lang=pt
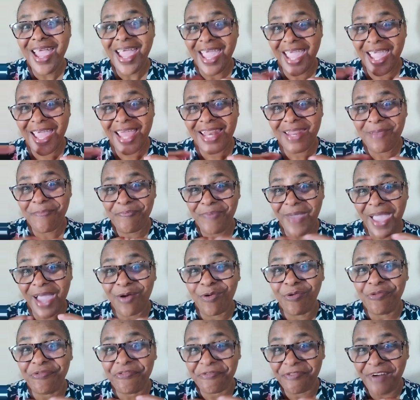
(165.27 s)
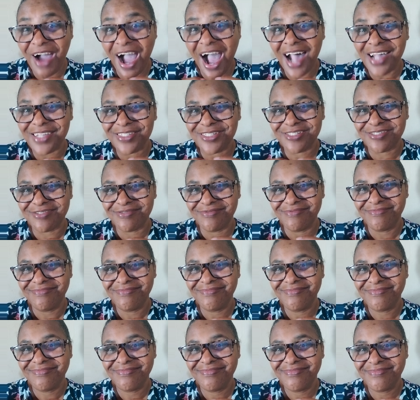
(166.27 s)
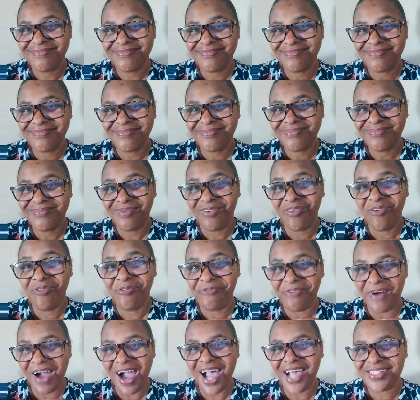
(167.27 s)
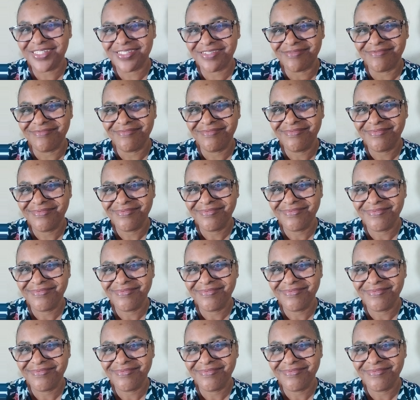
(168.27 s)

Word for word: Ele pega o vaso, o vaso,